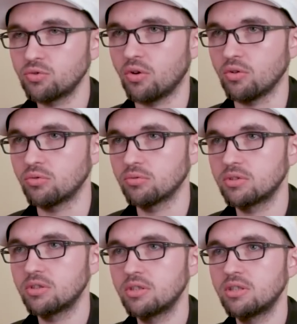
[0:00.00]
se rend
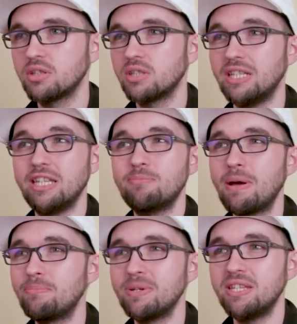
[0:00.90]
compte qu'il n'est
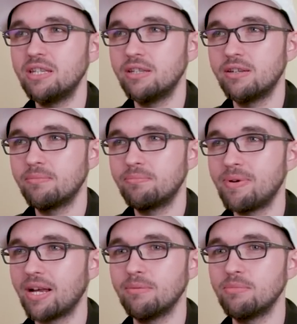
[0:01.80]
pas peiné
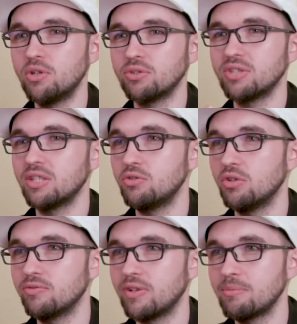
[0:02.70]
par la mort de cette
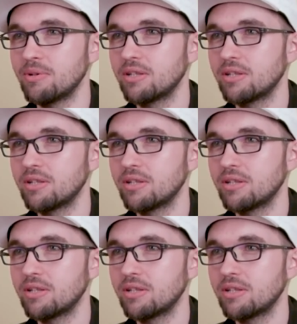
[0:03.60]
jeune femme.